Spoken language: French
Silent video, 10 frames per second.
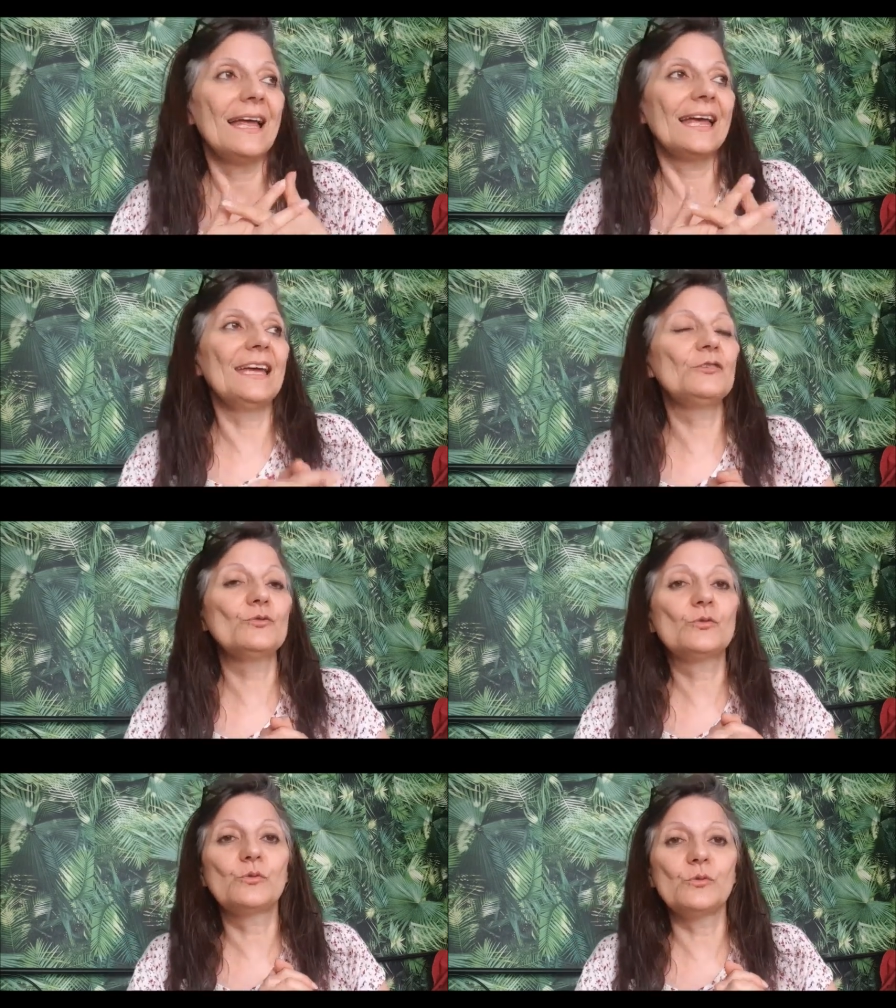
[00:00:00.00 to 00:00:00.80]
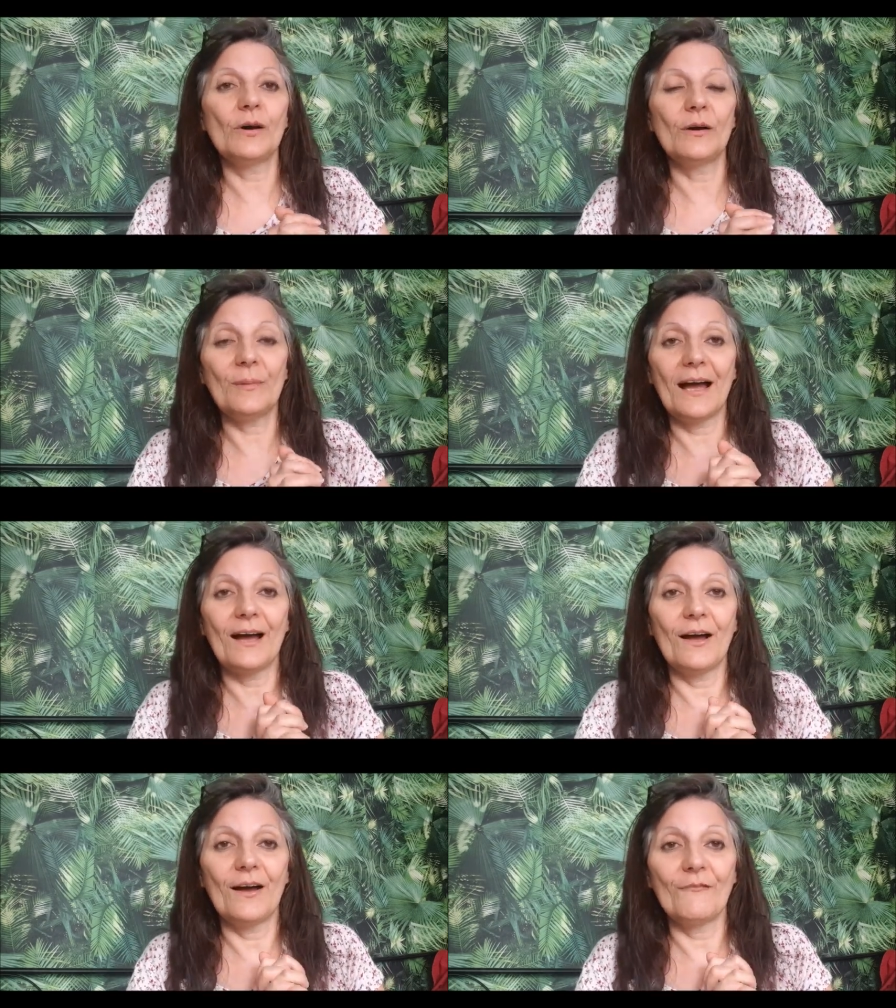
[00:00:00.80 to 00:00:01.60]
Et du coup, euh,
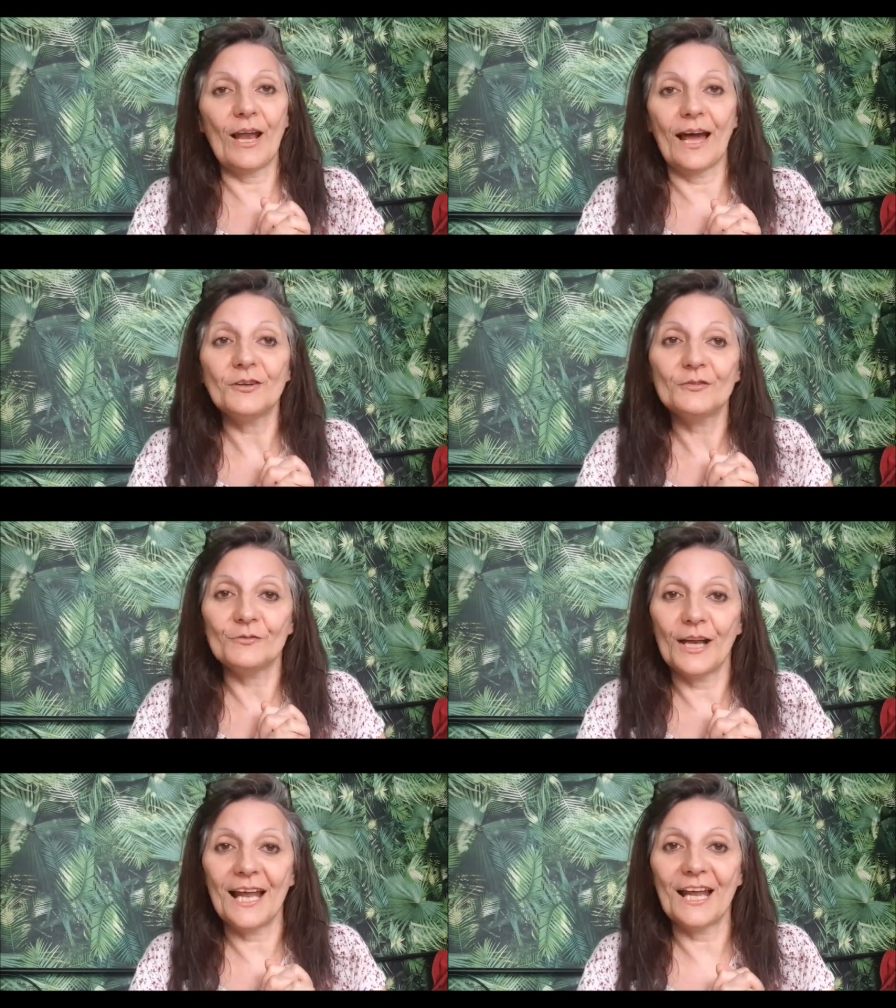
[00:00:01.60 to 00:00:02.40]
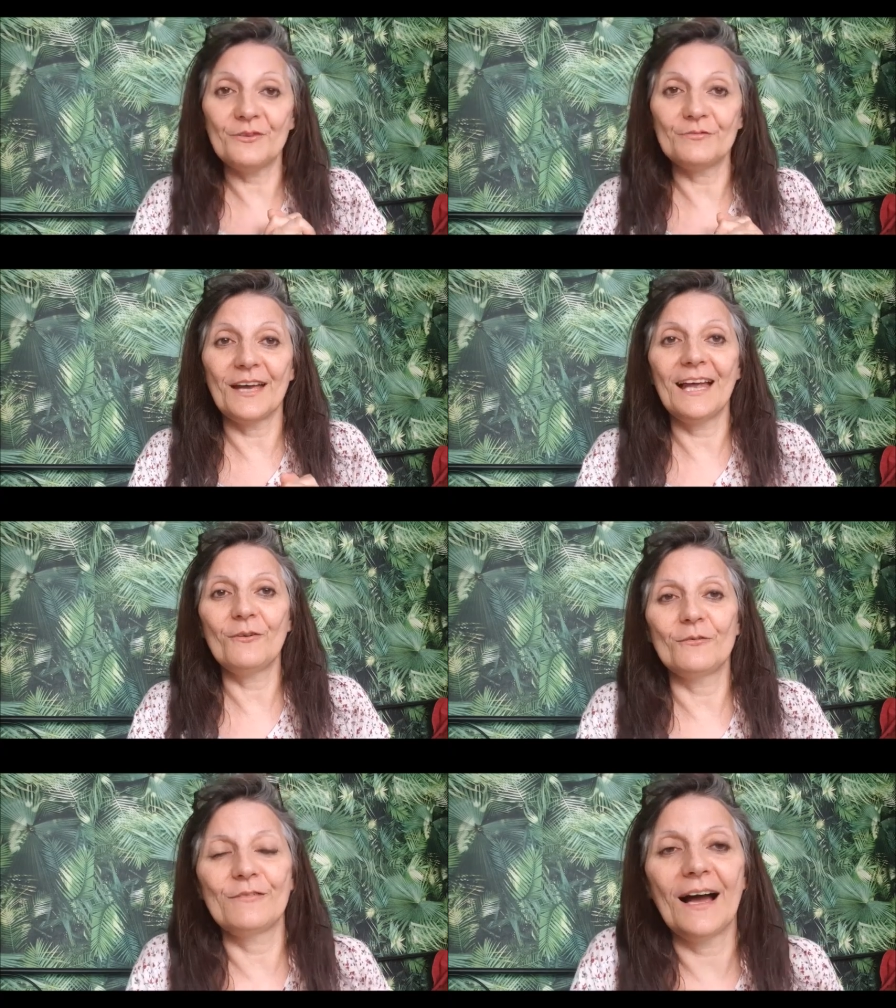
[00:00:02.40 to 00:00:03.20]
ben voilà, voilà la nouvelle,
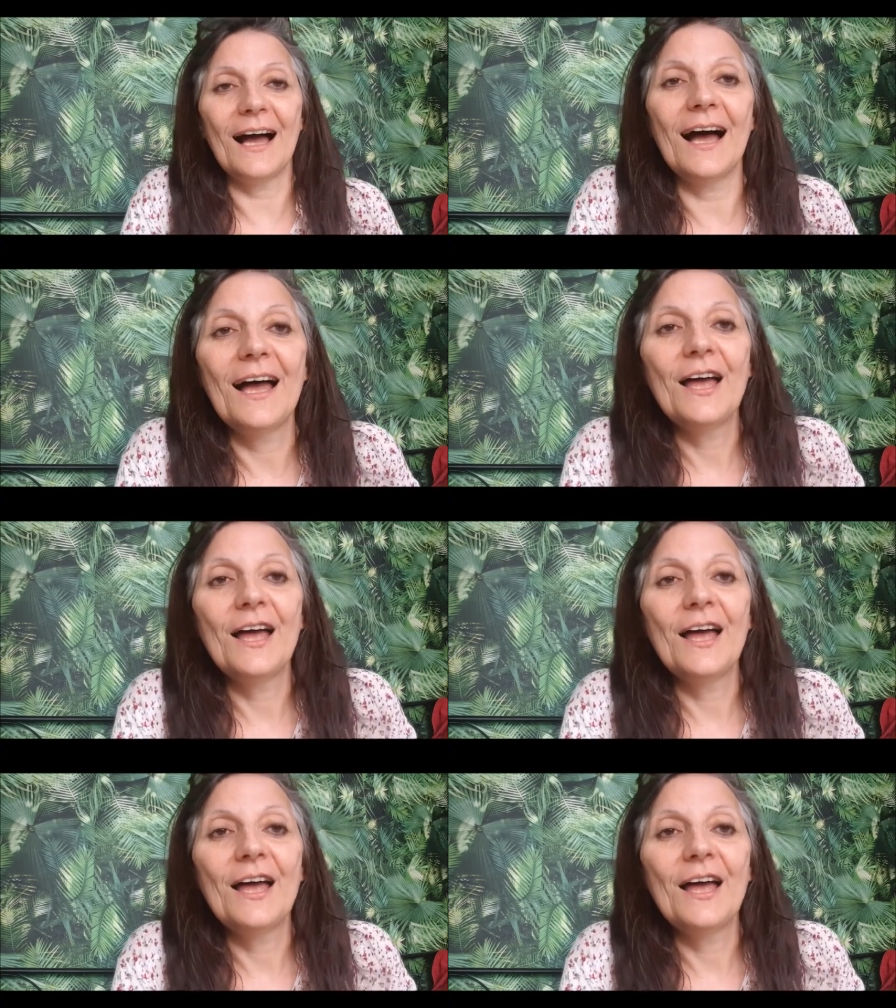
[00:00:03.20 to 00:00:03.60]
on va,